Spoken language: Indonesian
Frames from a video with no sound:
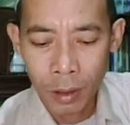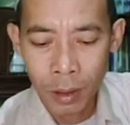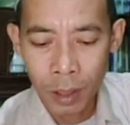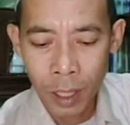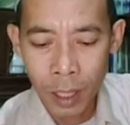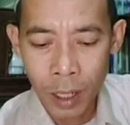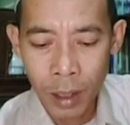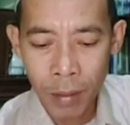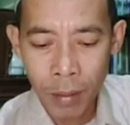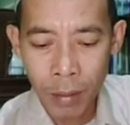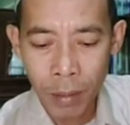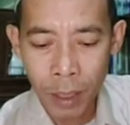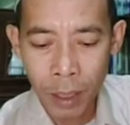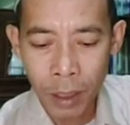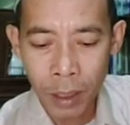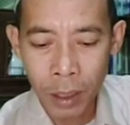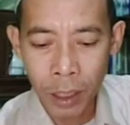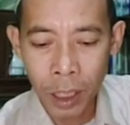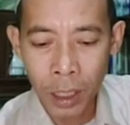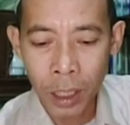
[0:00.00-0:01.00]

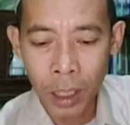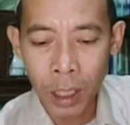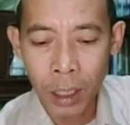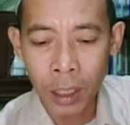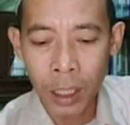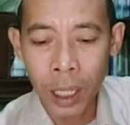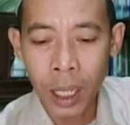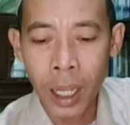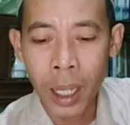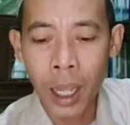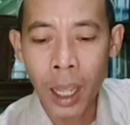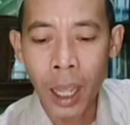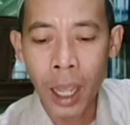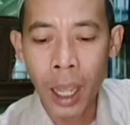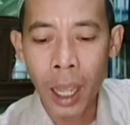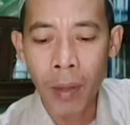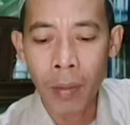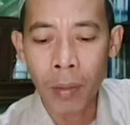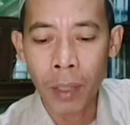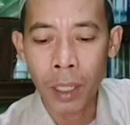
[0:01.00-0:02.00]
Nama
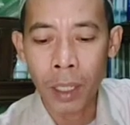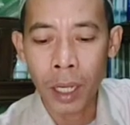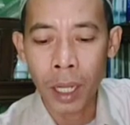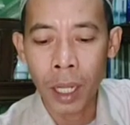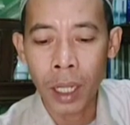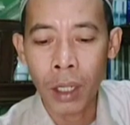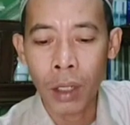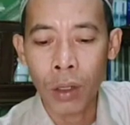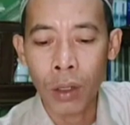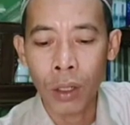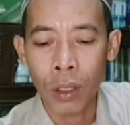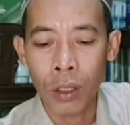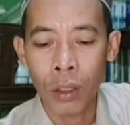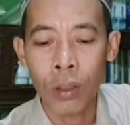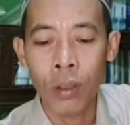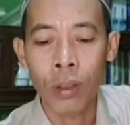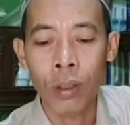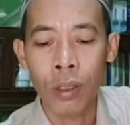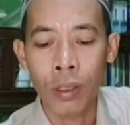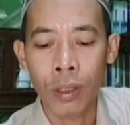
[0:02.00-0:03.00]
channelnya Amina
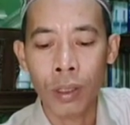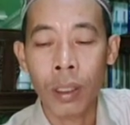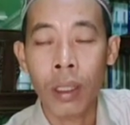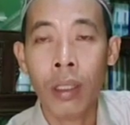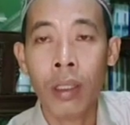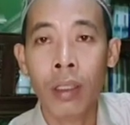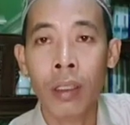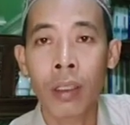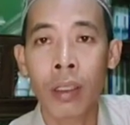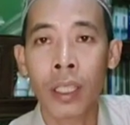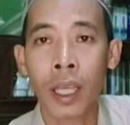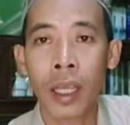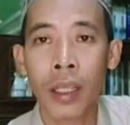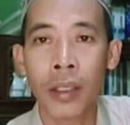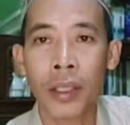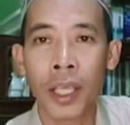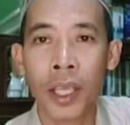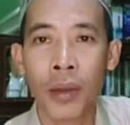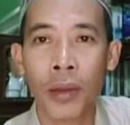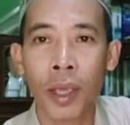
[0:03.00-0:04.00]
Gono.
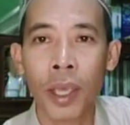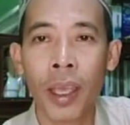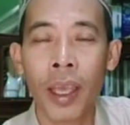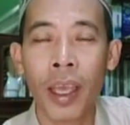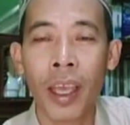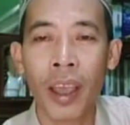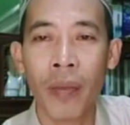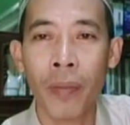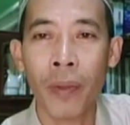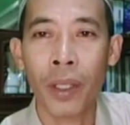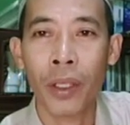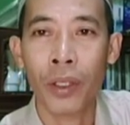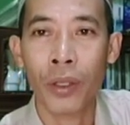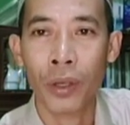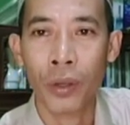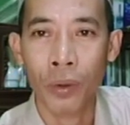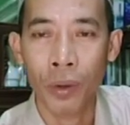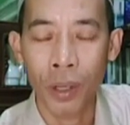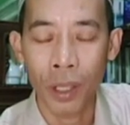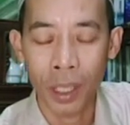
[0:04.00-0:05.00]
Entah cewek apa
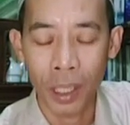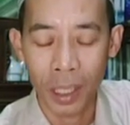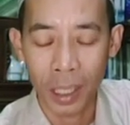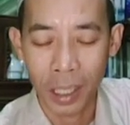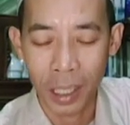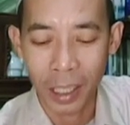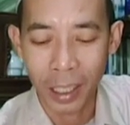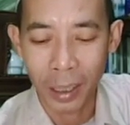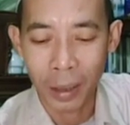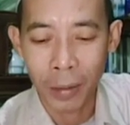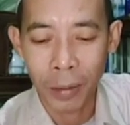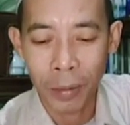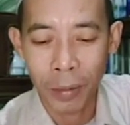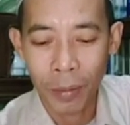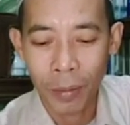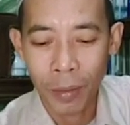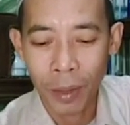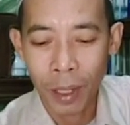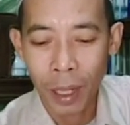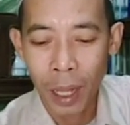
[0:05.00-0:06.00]
cowok ini ya.
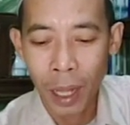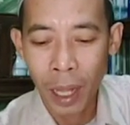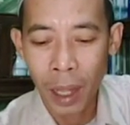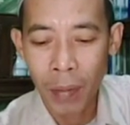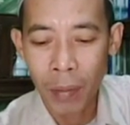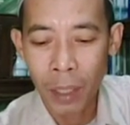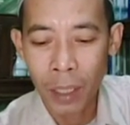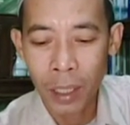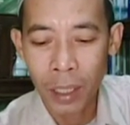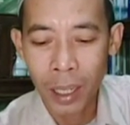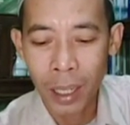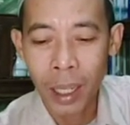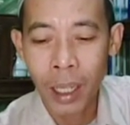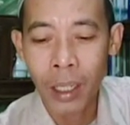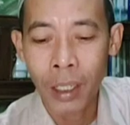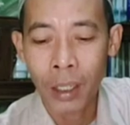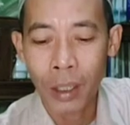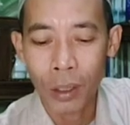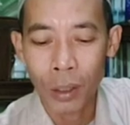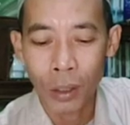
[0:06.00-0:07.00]

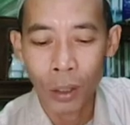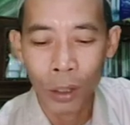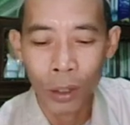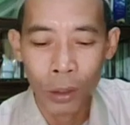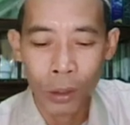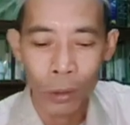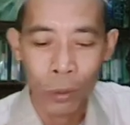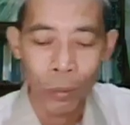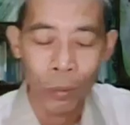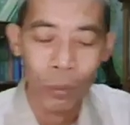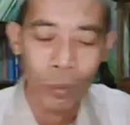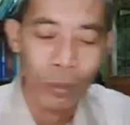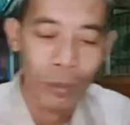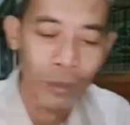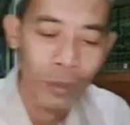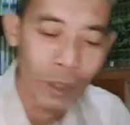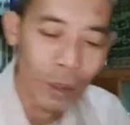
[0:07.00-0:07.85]
Amina Gono.